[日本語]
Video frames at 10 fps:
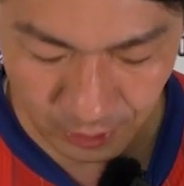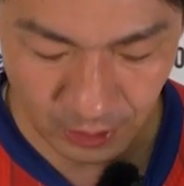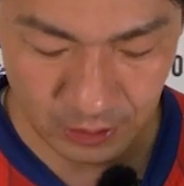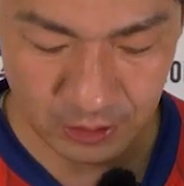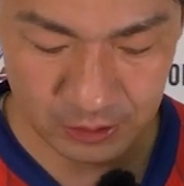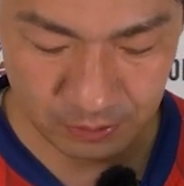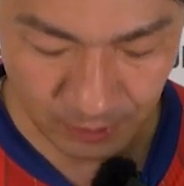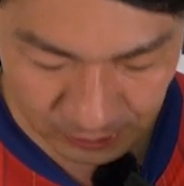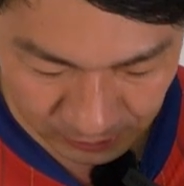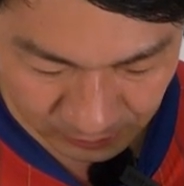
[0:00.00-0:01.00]
お願いいたし
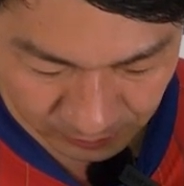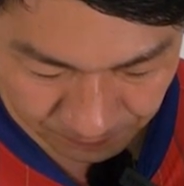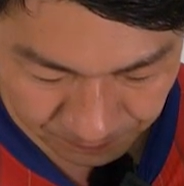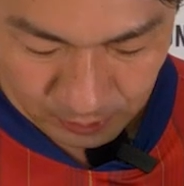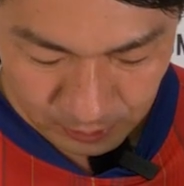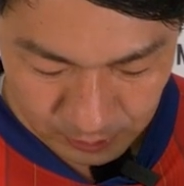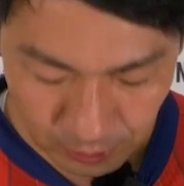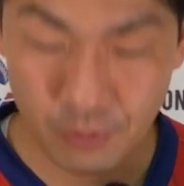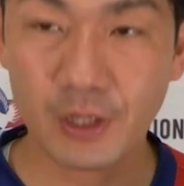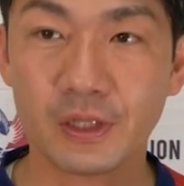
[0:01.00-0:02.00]
ます。さあ
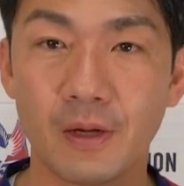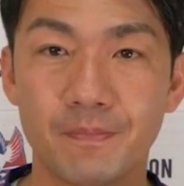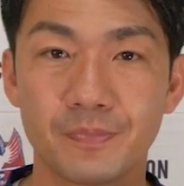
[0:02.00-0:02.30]
というわけで、